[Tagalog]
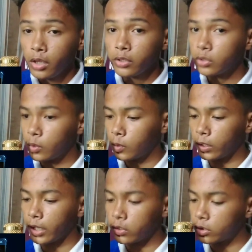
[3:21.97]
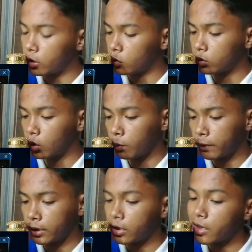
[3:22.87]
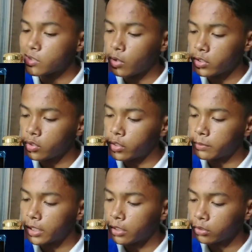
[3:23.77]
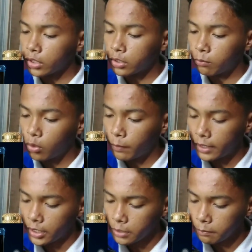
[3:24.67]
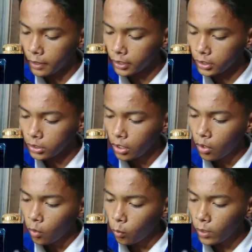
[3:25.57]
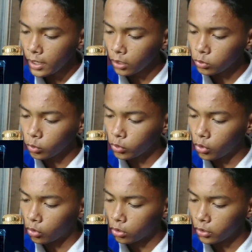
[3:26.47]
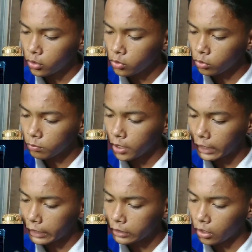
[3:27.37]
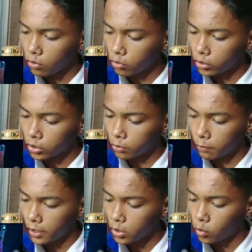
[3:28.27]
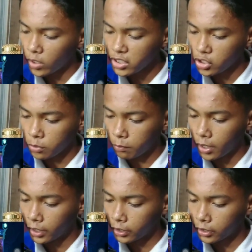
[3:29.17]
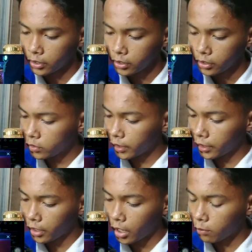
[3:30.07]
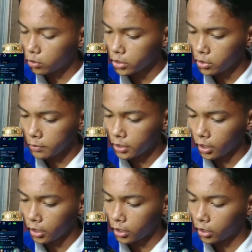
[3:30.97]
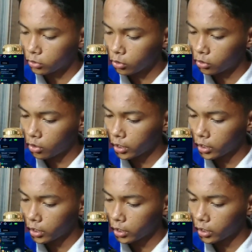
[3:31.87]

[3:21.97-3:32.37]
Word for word: So, kaya dinownloadan ko pa rin guys. Okay, so kaya maglalaro tayo ng Mobile Legend. Bakit? walang tunog? Yun yung malaking tanong ko dito. Big question mark. Yun narin, alam ko sa inyo may narinig kayo tunog.